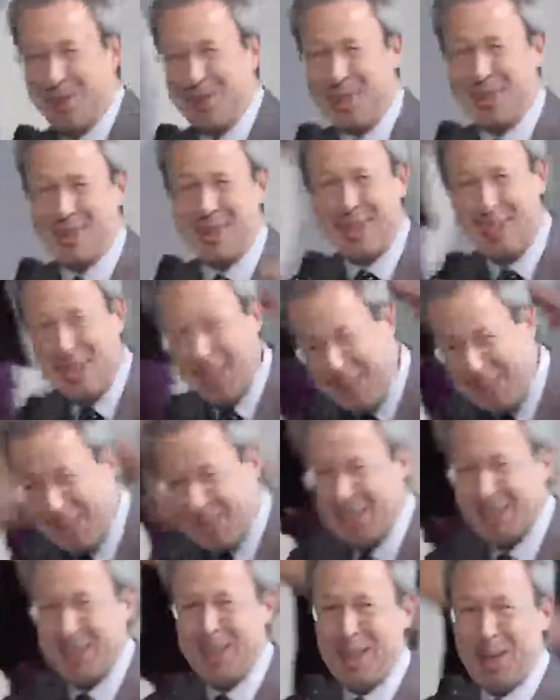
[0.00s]
quindi
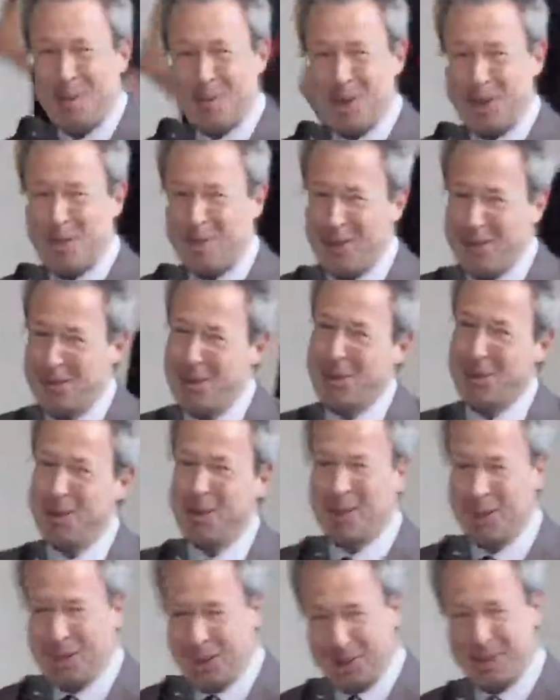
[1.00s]
ridiamogli il
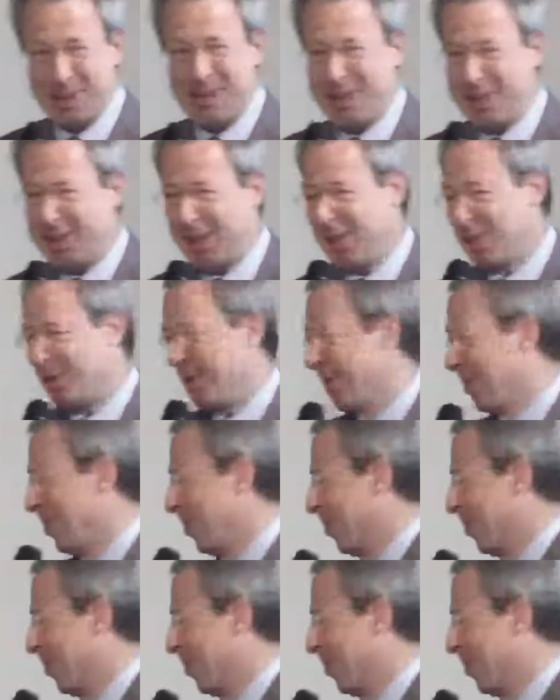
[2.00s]
benvenuto e lo sentiamo.